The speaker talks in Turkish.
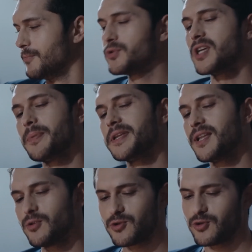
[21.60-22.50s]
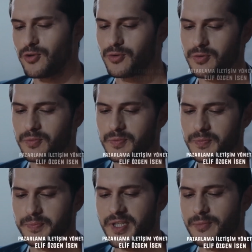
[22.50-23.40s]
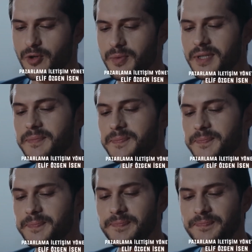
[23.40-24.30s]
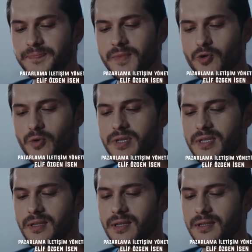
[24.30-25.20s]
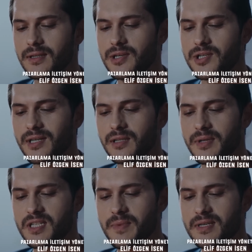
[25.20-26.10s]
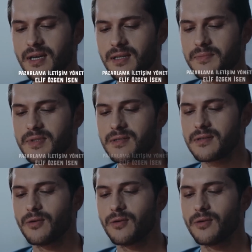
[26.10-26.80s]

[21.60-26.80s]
Bu tepeden düştü benim önüme. Sonrasında da içeride biraz mesaimiz